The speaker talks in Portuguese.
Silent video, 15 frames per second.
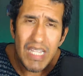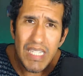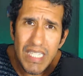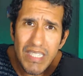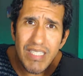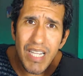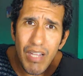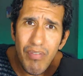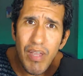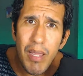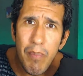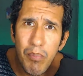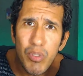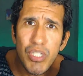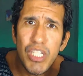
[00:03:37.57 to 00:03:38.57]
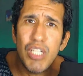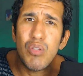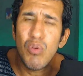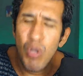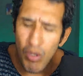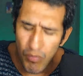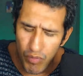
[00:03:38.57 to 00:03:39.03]
escrever
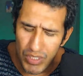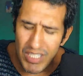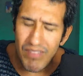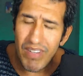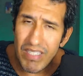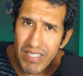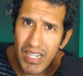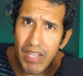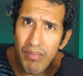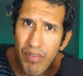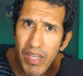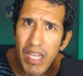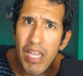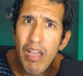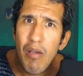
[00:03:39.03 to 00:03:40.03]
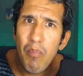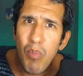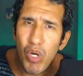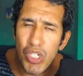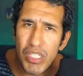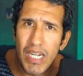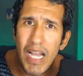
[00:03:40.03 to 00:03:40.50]
bonito, você vai escrever,
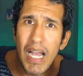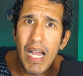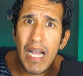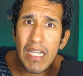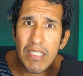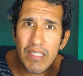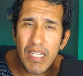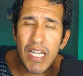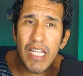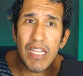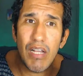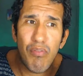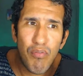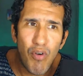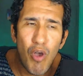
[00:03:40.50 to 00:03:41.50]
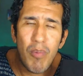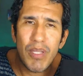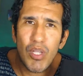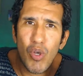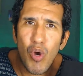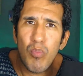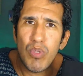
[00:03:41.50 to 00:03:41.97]
mostrar a escrita, a forma de
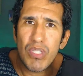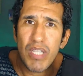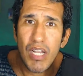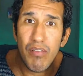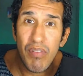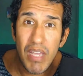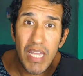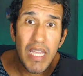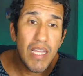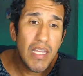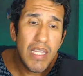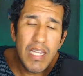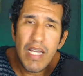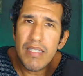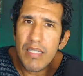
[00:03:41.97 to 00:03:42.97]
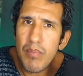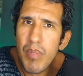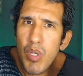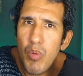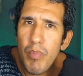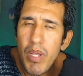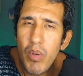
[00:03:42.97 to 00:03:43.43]
como escrever, e esse
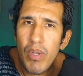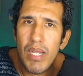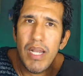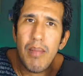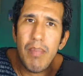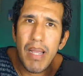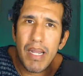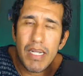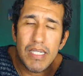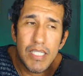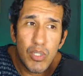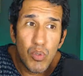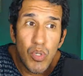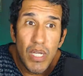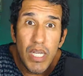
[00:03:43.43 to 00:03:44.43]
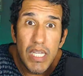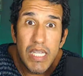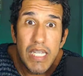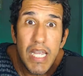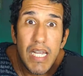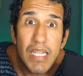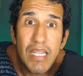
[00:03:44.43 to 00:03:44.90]
amigo meu, ele é mecânico
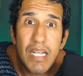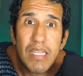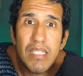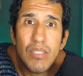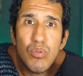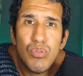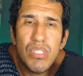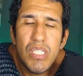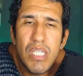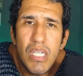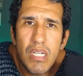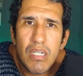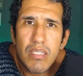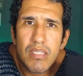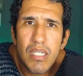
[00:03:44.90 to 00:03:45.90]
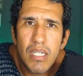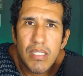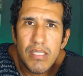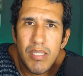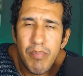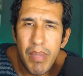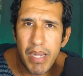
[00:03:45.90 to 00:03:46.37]
e ele tá dando dicas
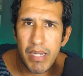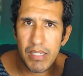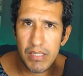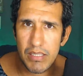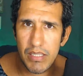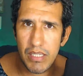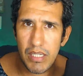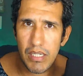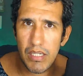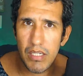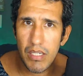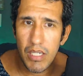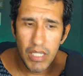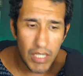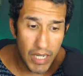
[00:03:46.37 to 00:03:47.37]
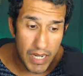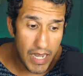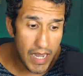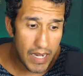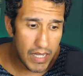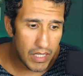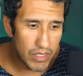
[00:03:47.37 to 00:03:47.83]
de mecânica.
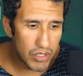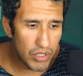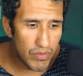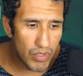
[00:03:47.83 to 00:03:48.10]
Cara, se